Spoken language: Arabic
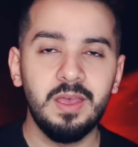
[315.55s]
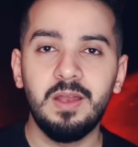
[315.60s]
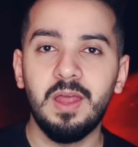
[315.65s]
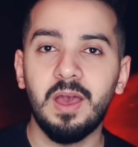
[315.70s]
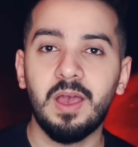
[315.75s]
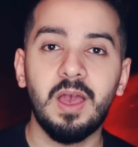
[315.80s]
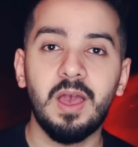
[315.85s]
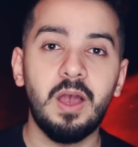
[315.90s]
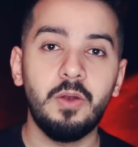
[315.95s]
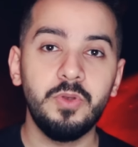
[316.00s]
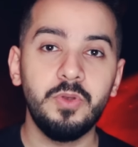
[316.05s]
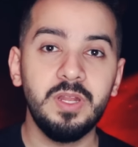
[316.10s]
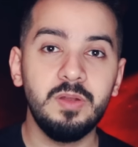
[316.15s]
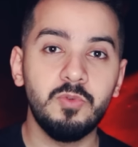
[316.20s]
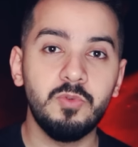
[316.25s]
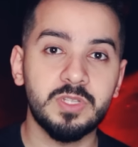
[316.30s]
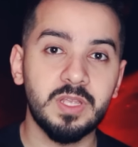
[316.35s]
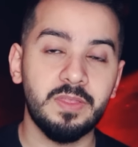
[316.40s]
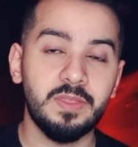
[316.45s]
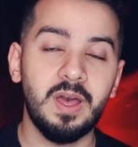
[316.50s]
الأقاويل
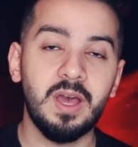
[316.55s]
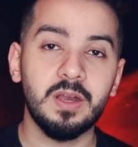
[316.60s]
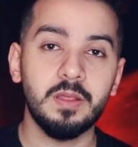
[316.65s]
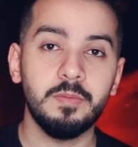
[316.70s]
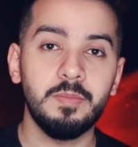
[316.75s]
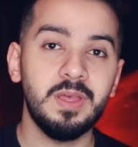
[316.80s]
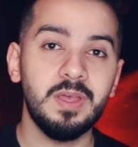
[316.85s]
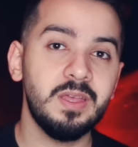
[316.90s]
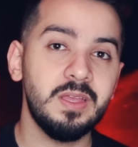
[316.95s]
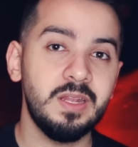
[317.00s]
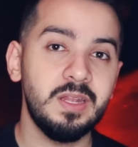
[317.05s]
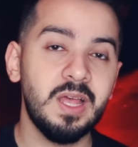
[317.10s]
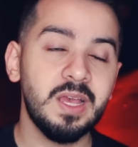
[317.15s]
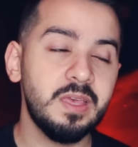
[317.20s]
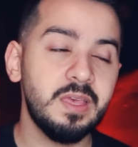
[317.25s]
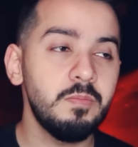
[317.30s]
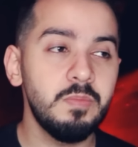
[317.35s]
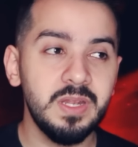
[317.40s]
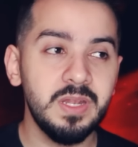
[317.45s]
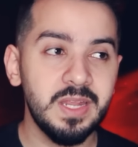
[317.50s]
المتضاربة
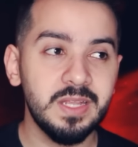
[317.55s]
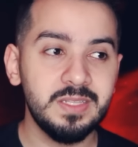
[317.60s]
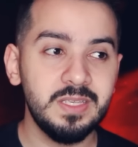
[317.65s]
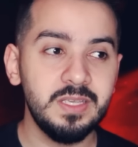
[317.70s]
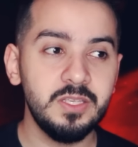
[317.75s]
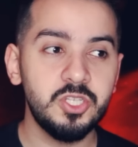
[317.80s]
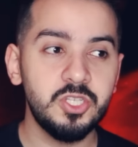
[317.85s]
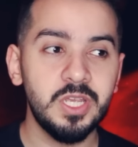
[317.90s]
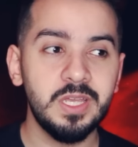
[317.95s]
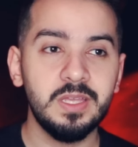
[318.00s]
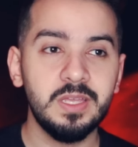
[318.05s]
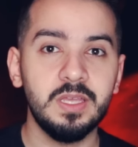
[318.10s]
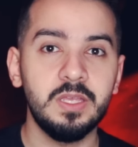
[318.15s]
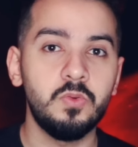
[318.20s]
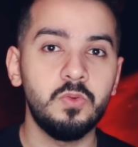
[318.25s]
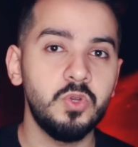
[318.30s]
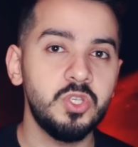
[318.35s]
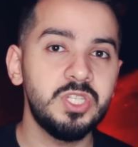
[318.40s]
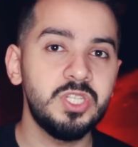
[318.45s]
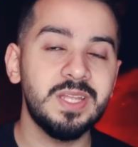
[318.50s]
لكن بالنتيجة
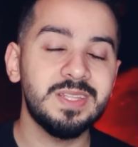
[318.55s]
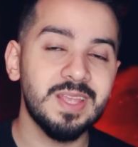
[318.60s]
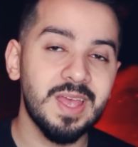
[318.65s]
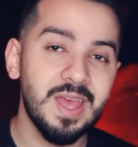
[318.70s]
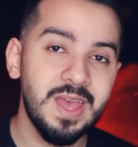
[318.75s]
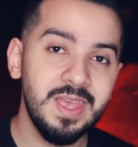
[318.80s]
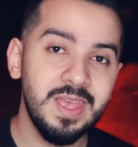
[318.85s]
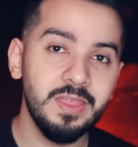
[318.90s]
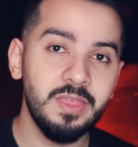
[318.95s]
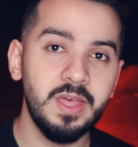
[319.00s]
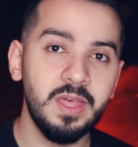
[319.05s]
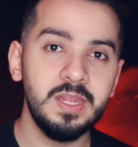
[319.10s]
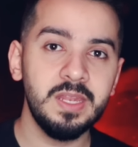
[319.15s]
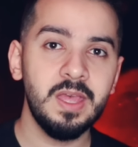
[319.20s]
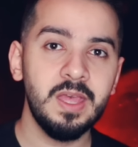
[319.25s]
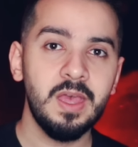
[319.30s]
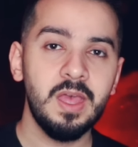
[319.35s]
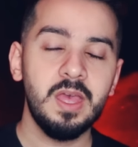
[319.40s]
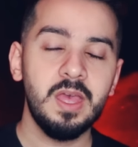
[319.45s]
انوجدت أيضا أيضا